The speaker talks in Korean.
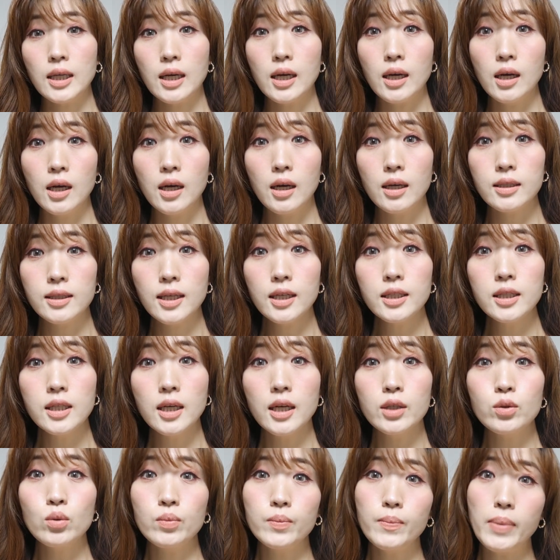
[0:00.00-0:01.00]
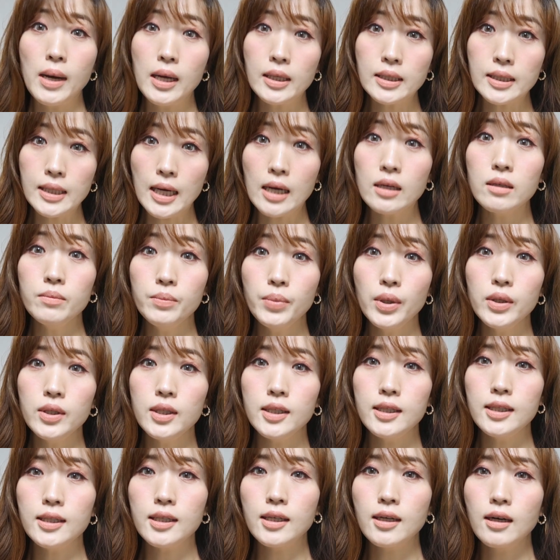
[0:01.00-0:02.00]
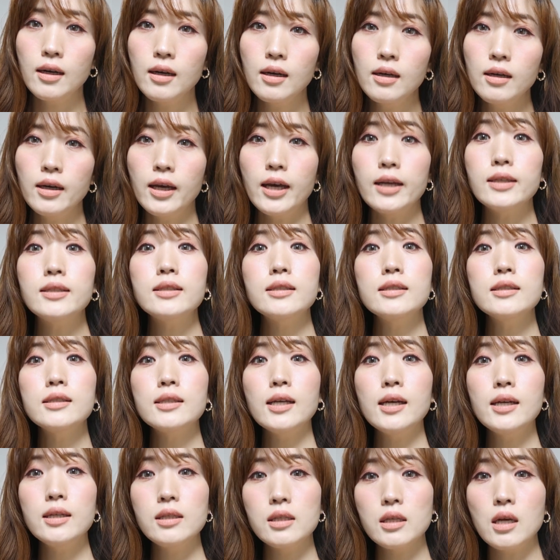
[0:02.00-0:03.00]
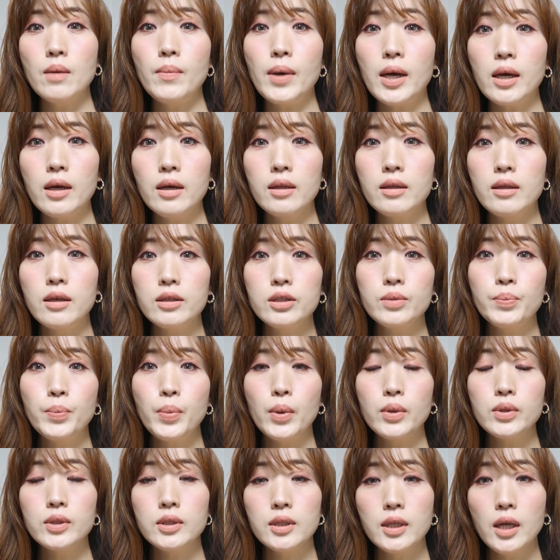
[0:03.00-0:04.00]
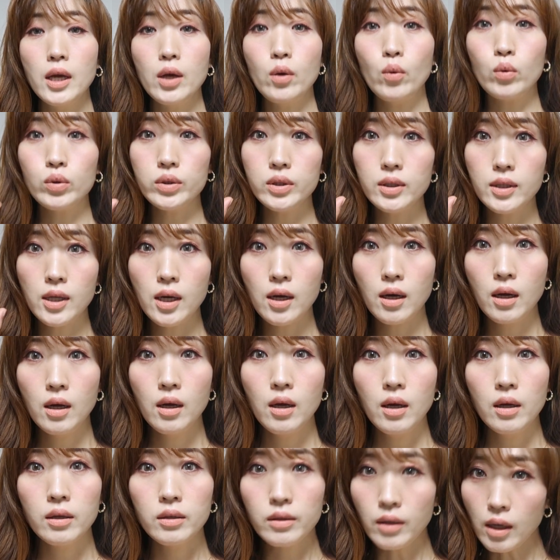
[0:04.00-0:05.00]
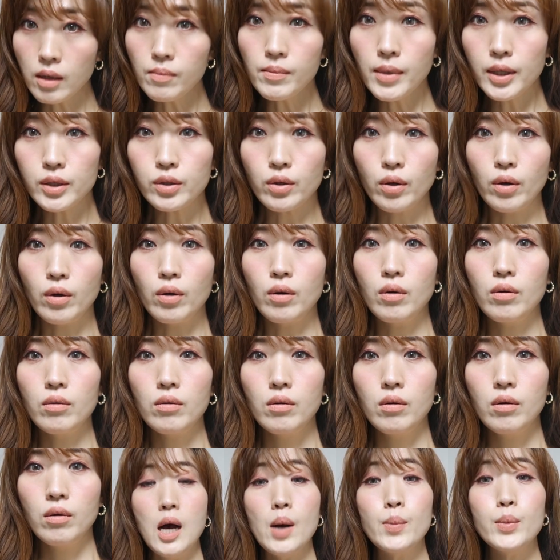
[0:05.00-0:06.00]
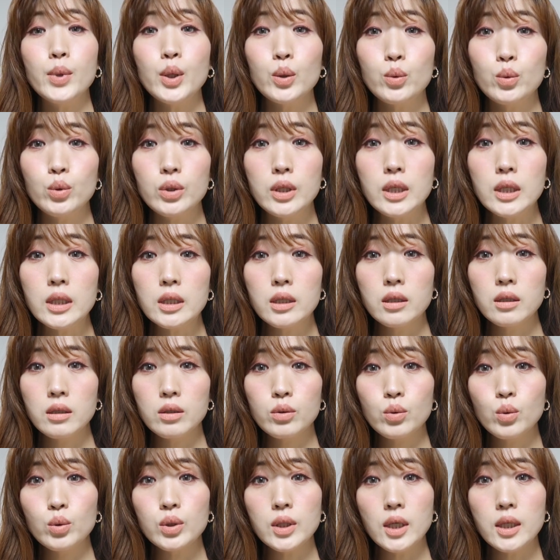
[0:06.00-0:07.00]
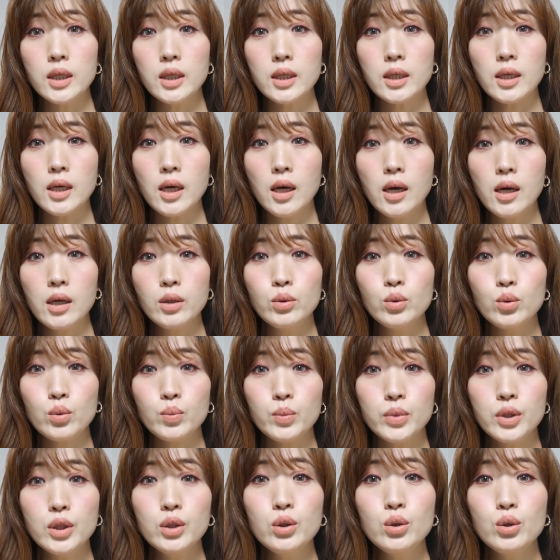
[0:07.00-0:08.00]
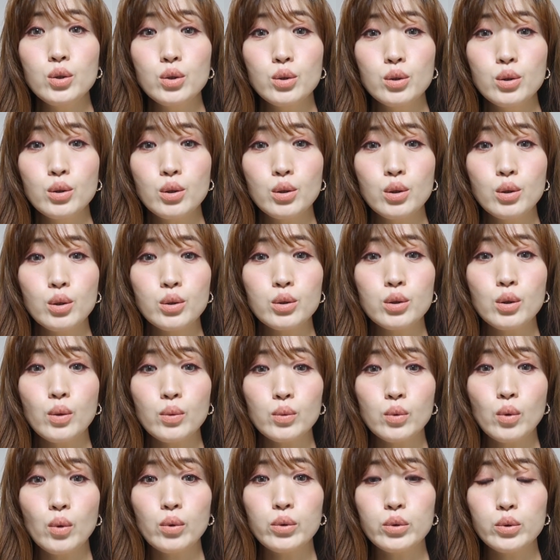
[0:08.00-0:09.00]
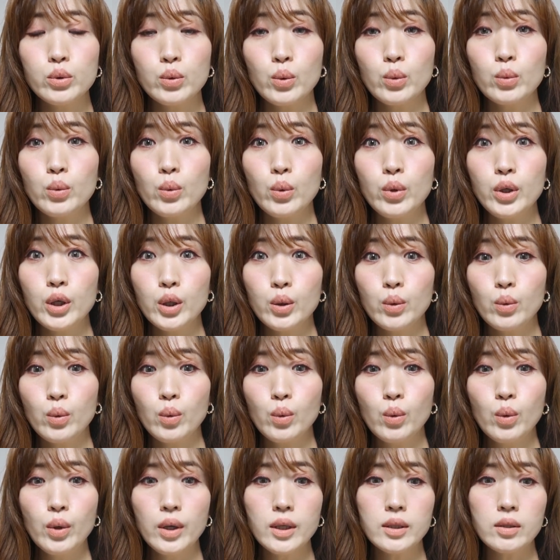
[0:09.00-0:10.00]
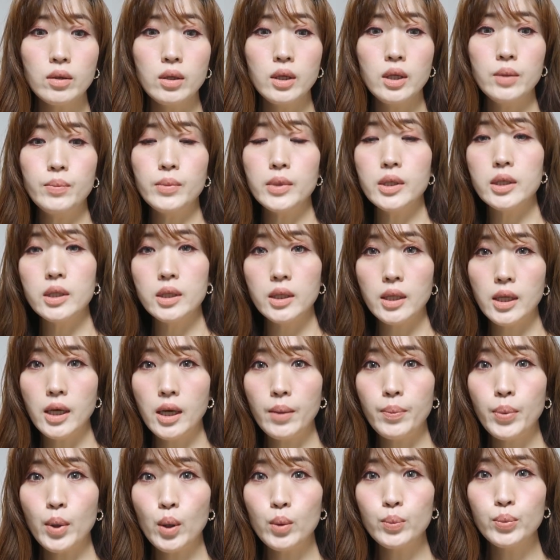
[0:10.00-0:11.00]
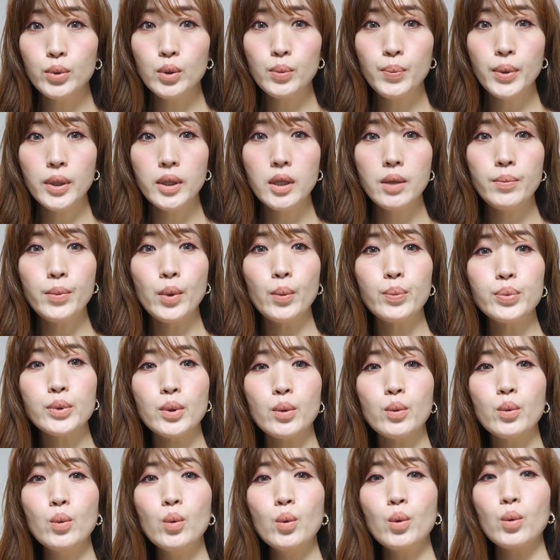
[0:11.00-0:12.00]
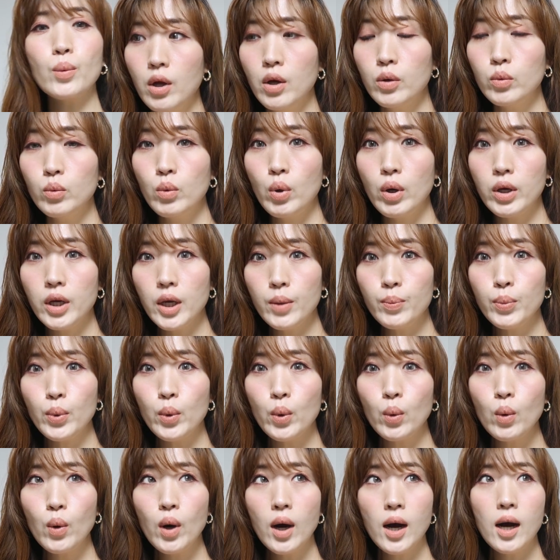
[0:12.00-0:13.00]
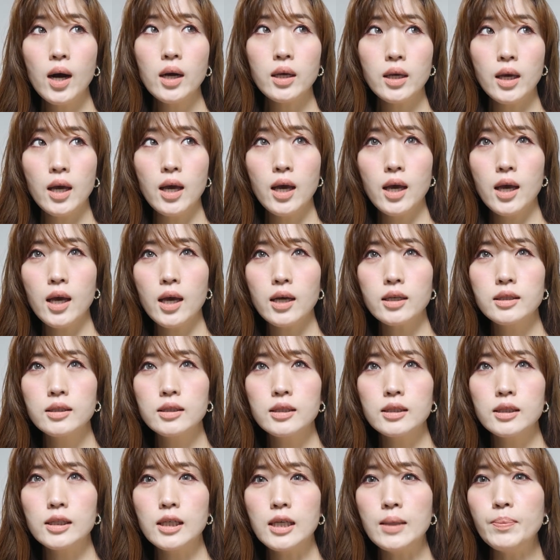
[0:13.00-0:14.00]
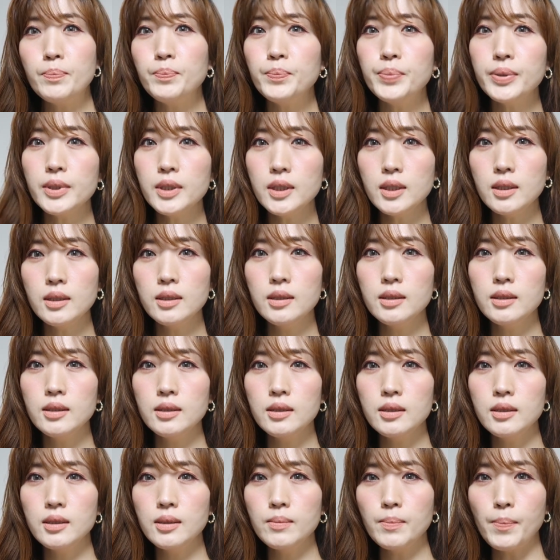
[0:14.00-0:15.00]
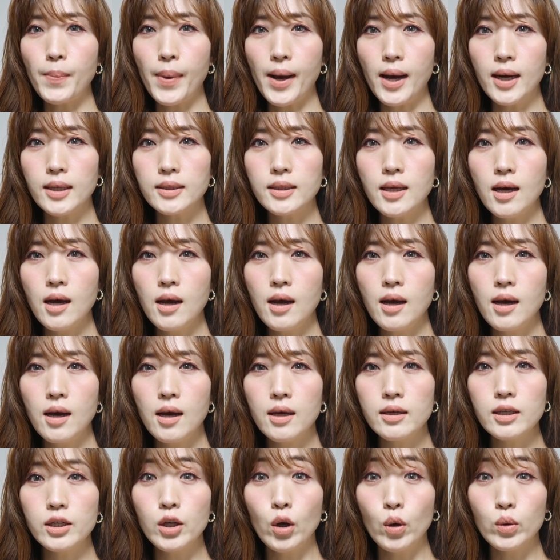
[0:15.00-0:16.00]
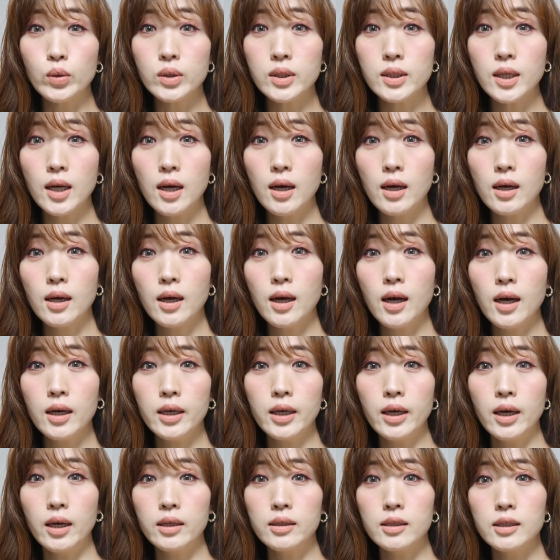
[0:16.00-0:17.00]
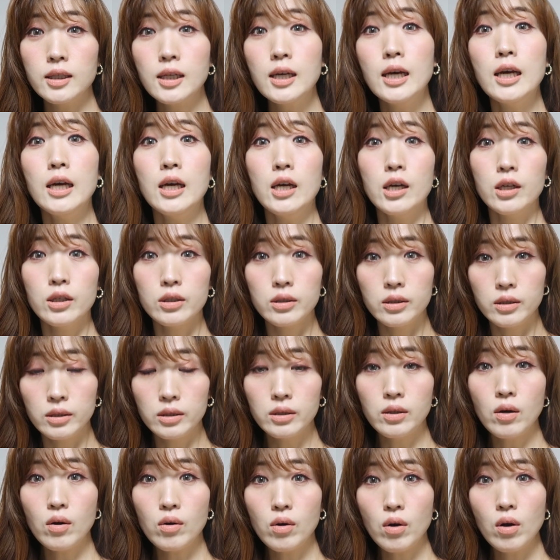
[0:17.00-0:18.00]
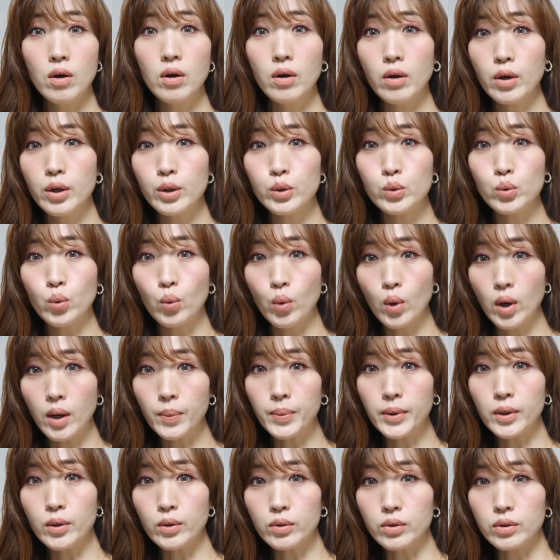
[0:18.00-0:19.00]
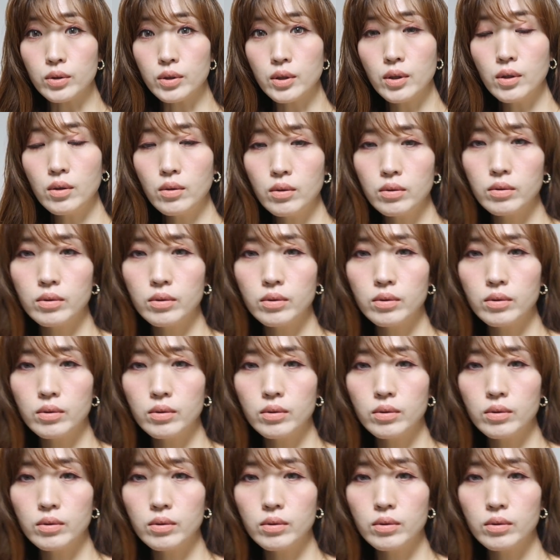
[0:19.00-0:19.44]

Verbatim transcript: 제가 상체가 좀 작은 편이니까 S 사이즈가 맞겠다 싶었는데 역시나 딱 맞아요. 아무래도 니트 소재니까 좀 신축성도 어느 정도 있고 그래서 입는데 별 불편함이 없었고 되게 묘하게 그 깊은 바다를 연상하게 하는 그런 컬러의 조합이거든요.